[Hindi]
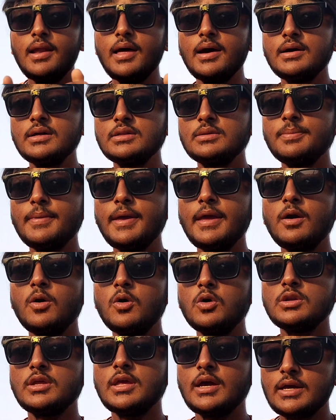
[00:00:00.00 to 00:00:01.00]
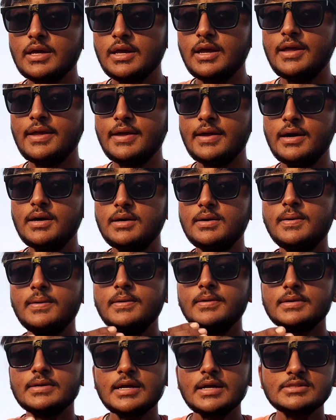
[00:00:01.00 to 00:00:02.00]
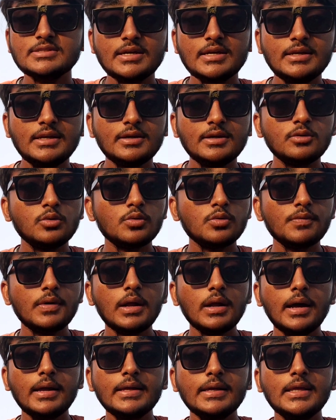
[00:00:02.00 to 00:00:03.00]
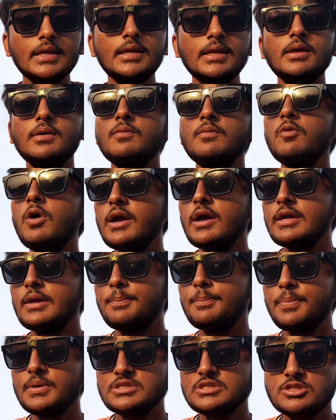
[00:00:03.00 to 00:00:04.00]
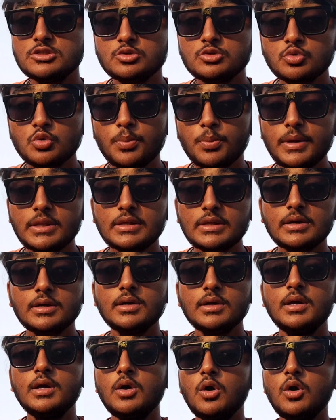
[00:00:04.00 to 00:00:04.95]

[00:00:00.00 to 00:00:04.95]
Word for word: लागत में और क्या क्या आएगा रासायनिक उर्वरक आएगी वो आएगी पच्चीस सौ रुपये तक